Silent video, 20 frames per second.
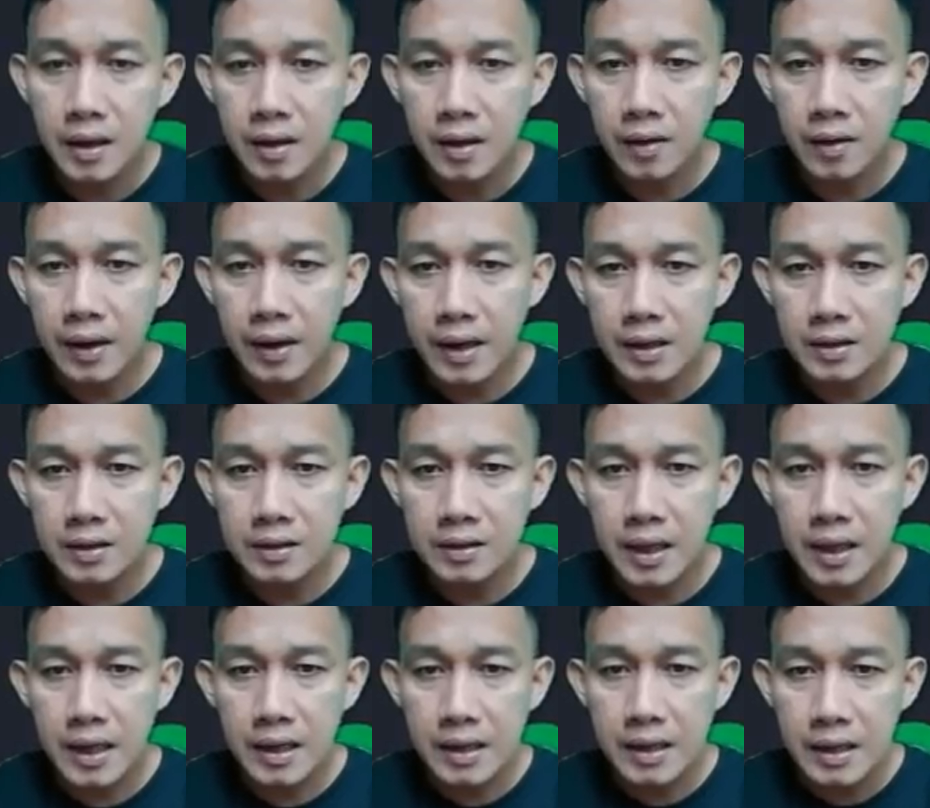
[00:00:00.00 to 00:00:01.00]
Okay?
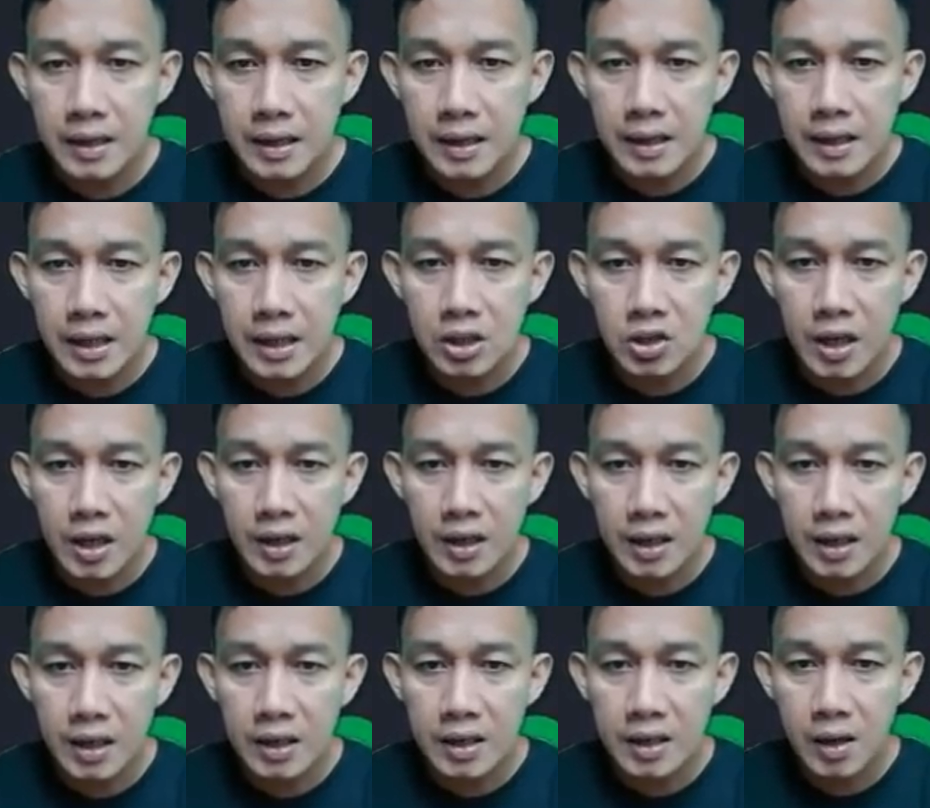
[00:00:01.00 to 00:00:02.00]
Daily
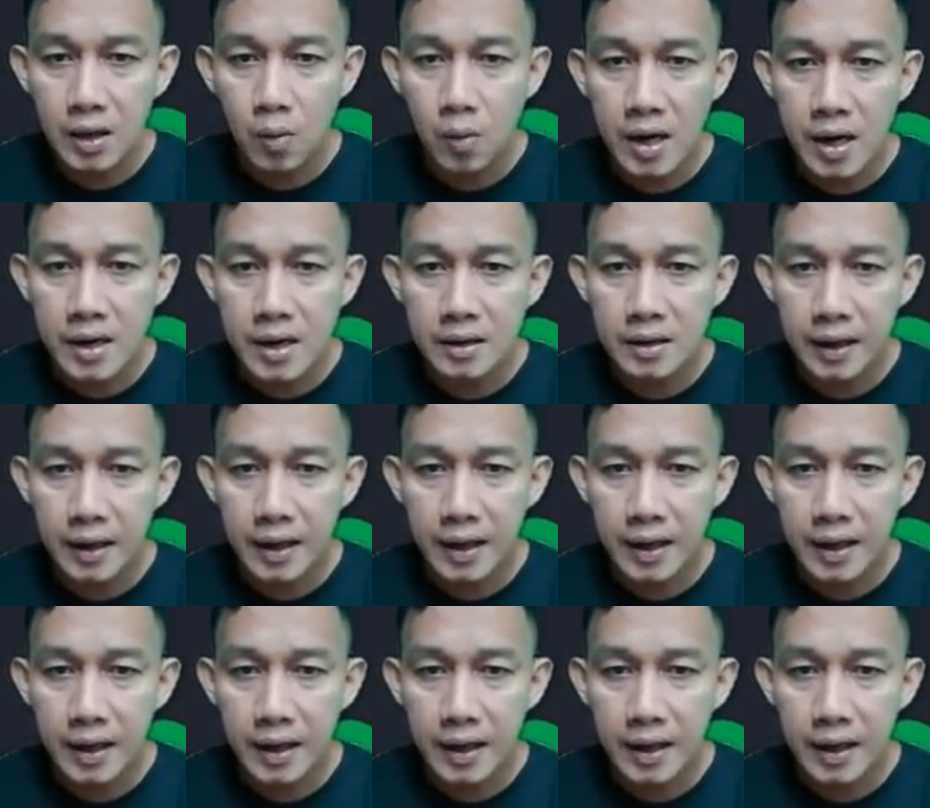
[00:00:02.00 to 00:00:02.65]
check-in reward